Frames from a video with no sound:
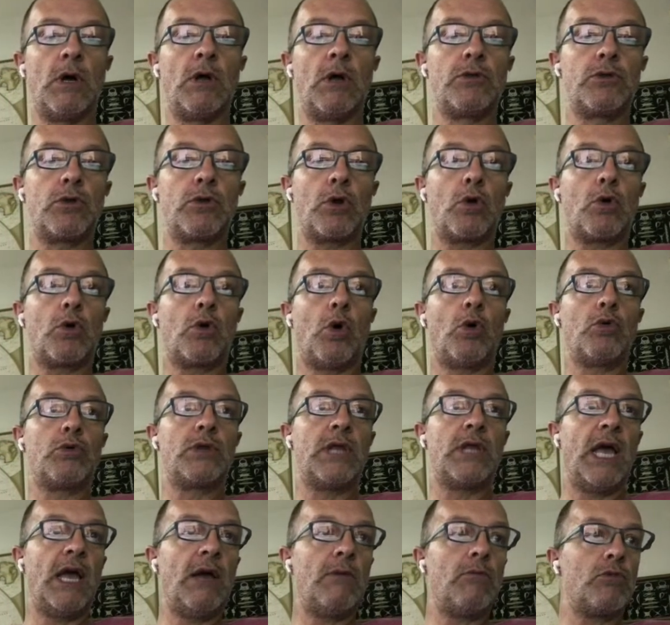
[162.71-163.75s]
trocou o
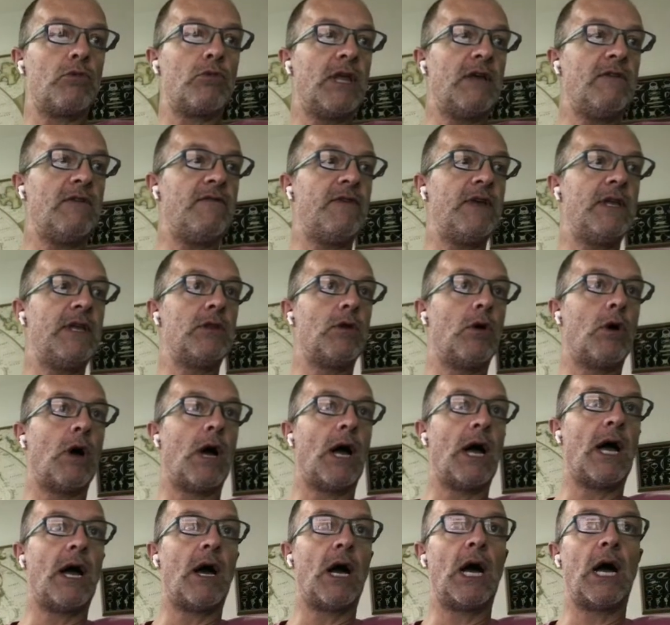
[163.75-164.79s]
termo devido
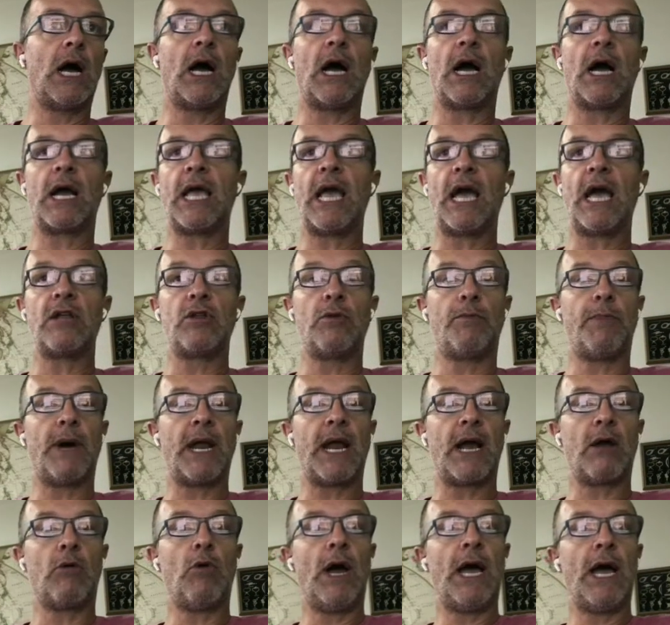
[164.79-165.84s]
à Guerra do
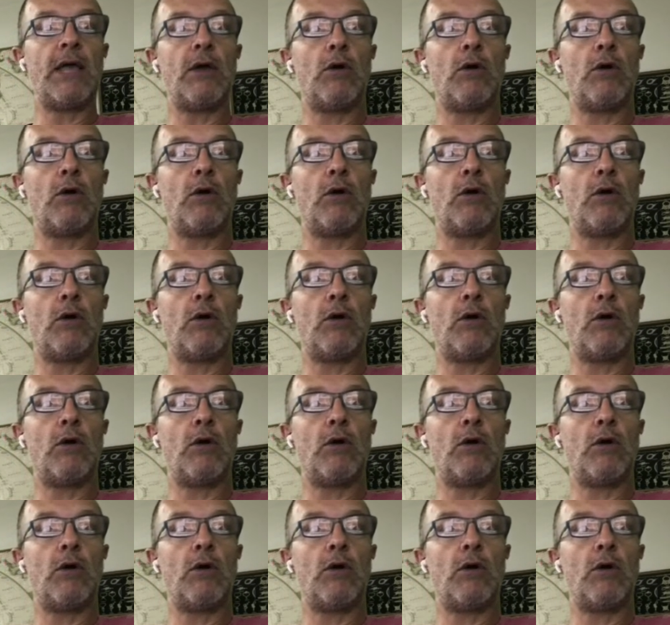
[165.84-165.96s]
Paraguai,